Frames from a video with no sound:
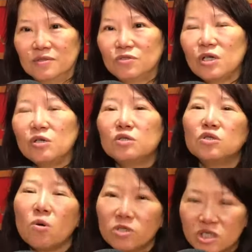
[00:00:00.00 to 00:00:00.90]
人。对，就
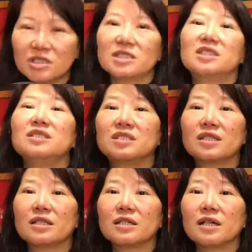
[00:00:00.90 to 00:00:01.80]
重视细
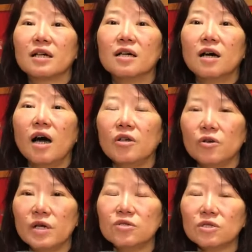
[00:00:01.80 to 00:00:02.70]
节的人啊。
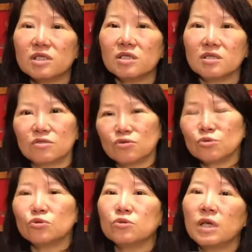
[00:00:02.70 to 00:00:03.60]
有人就是粗
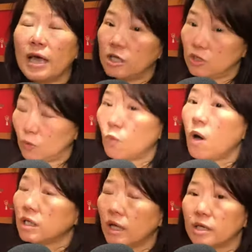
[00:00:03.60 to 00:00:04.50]
粗的，哎，
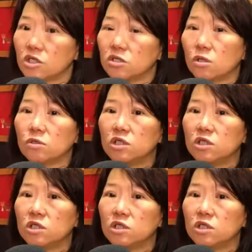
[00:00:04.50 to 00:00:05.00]
光连吃东